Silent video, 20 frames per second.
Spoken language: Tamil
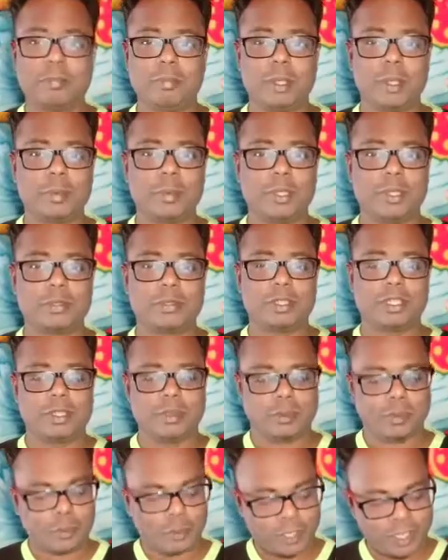மறுபடியும்
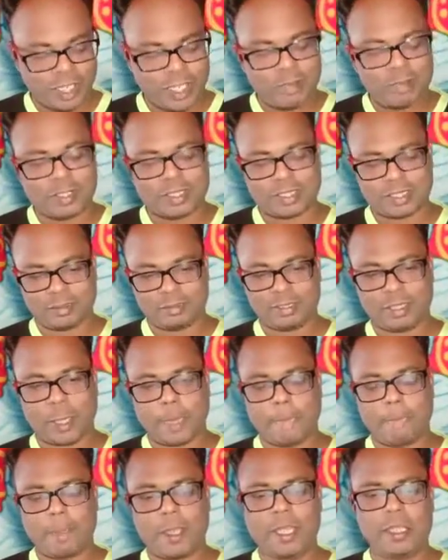சொல்கிறேன் ஒரே வசனம் தான்
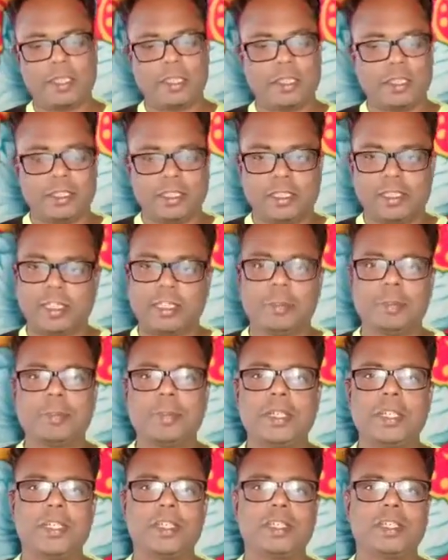
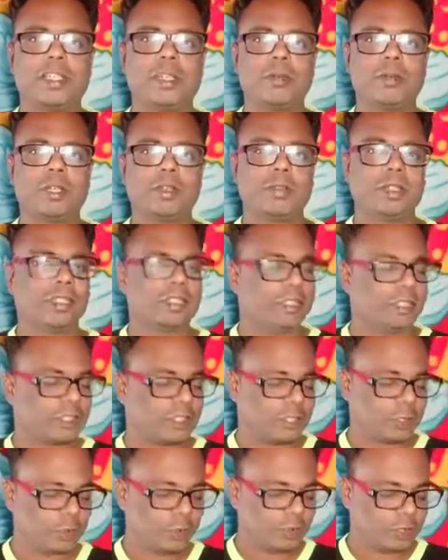இப்படி இருக்க ஒருவன்
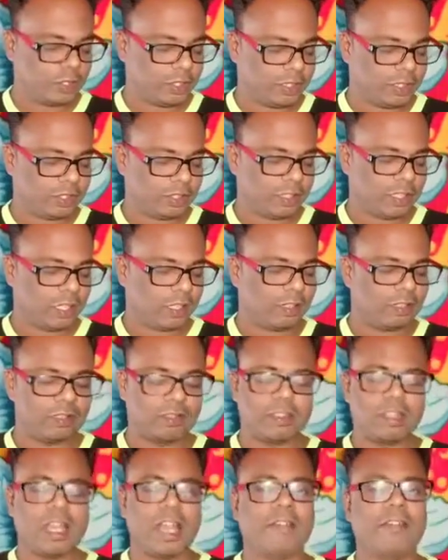கிறிஸ்துவுக்குள் இருந்தால்
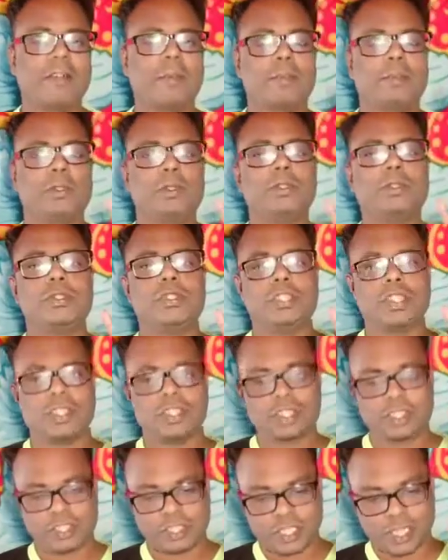அவன் புது
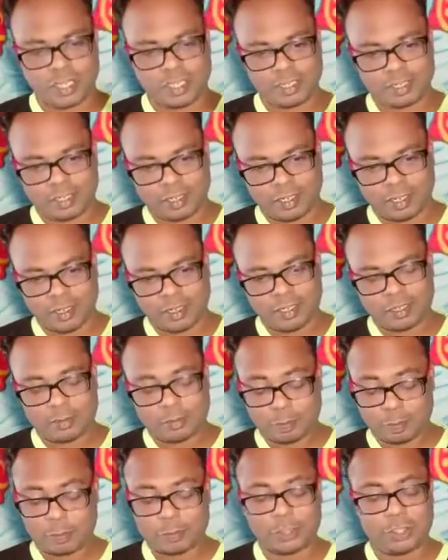சிருஷ்டியாக இருக்கலாம்
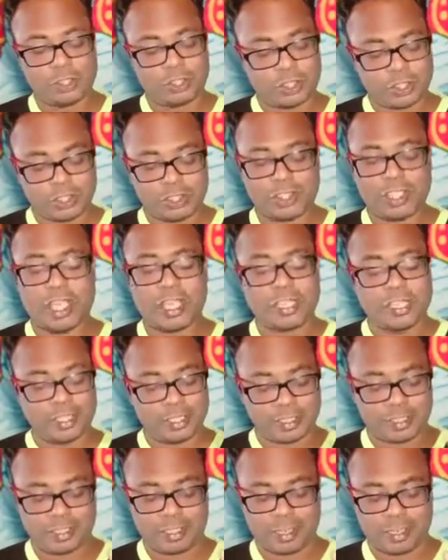புது சிருஷ்டியாக
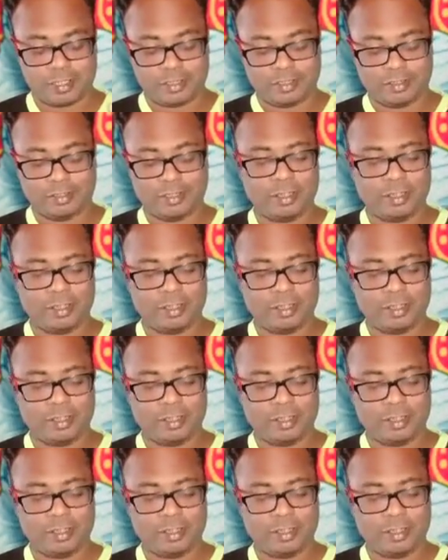இருக்கிறான்